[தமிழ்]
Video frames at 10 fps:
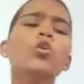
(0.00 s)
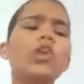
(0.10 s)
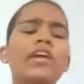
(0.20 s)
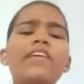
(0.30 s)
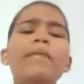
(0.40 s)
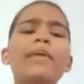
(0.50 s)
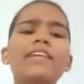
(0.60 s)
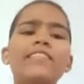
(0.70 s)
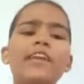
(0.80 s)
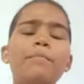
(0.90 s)
உணவே
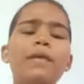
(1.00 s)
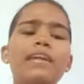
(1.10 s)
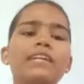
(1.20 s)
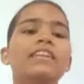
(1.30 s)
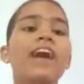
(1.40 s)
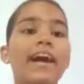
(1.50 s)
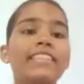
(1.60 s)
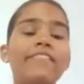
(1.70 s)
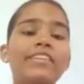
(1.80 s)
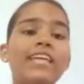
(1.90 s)
மருந்து என்பார்கள்
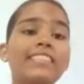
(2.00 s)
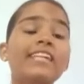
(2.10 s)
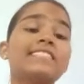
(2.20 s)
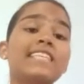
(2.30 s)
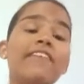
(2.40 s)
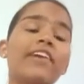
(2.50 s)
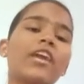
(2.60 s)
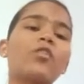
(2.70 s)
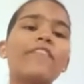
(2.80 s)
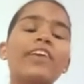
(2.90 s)
அந்த விதத்தில் சில
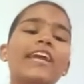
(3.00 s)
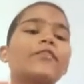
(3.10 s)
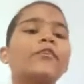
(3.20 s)
வகை உணவுகளை